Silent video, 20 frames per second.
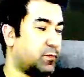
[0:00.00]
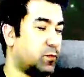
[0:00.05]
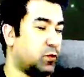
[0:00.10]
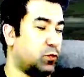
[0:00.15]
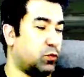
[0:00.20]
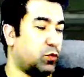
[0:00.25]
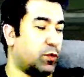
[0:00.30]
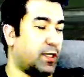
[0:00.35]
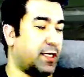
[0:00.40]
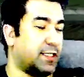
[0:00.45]

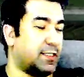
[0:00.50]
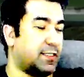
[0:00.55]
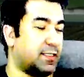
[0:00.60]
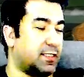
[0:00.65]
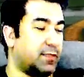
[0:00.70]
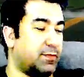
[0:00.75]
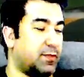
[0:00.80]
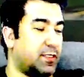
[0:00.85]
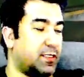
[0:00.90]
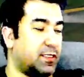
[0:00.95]

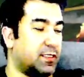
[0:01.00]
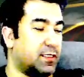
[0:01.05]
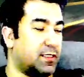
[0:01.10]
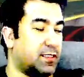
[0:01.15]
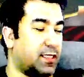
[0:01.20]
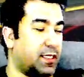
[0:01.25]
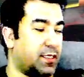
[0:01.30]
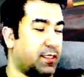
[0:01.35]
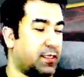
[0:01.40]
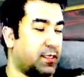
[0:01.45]
Uğraştırabilir
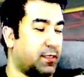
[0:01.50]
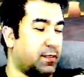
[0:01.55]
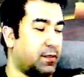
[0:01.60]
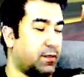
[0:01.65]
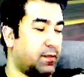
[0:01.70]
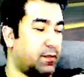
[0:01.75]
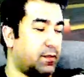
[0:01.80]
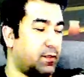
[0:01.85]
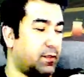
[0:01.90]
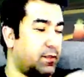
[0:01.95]
insanları.
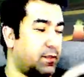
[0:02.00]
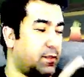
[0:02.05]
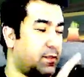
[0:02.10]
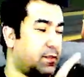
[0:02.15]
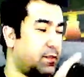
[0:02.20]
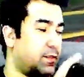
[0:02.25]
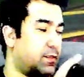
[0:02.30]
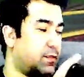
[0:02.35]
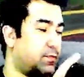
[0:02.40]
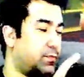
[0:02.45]

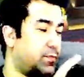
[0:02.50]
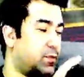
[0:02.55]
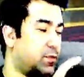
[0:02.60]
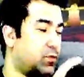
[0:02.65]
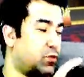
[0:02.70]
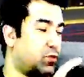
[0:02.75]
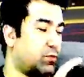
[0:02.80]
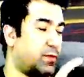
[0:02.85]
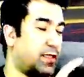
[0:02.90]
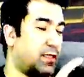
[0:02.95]
Şimdi
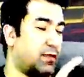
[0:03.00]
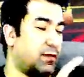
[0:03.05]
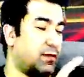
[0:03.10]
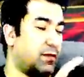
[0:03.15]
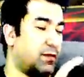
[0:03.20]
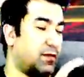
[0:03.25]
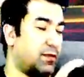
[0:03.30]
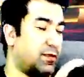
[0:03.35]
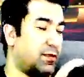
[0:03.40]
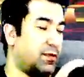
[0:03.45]
normal
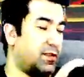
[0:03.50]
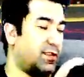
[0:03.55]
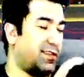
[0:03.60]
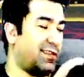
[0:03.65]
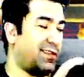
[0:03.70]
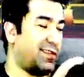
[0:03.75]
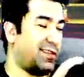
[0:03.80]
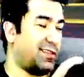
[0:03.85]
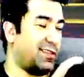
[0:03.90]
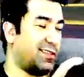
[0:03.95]

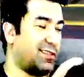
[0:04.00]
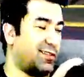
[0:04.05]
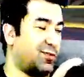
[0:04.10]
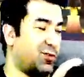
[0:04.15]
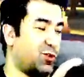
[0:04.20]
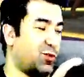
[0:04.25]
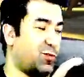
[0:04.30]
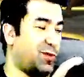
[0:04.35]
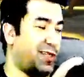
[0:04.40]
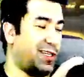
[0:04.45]
ya da
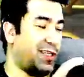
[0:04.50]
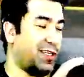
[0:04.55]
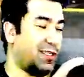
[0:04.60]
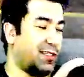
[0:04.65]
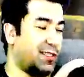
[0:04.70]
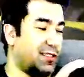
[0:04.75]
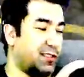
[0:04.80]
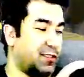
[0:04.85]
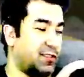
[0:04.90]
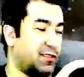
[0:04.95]
normale
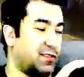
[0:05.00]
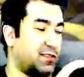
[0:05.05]
yakın.